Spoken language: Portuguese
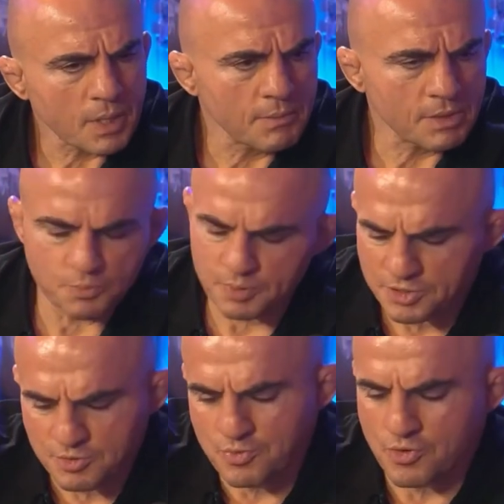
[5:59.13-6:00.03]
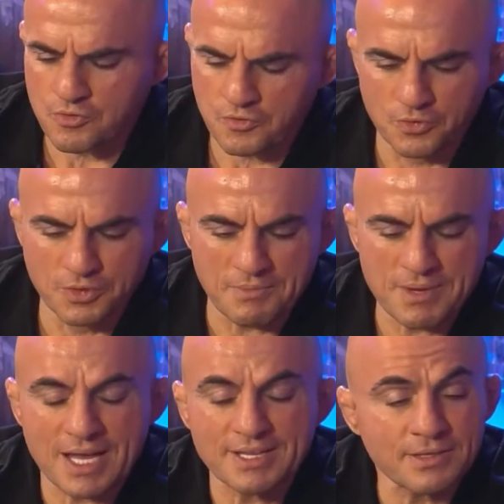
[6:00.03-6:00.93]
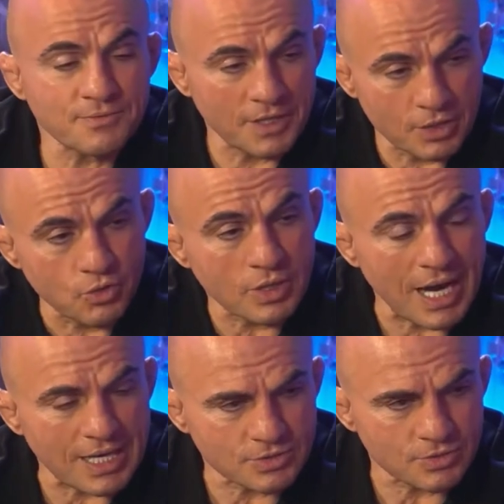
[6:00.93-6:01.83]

Mas eu perdi um pouco o fio da meada aí, é, falando é, quando, do Cássio.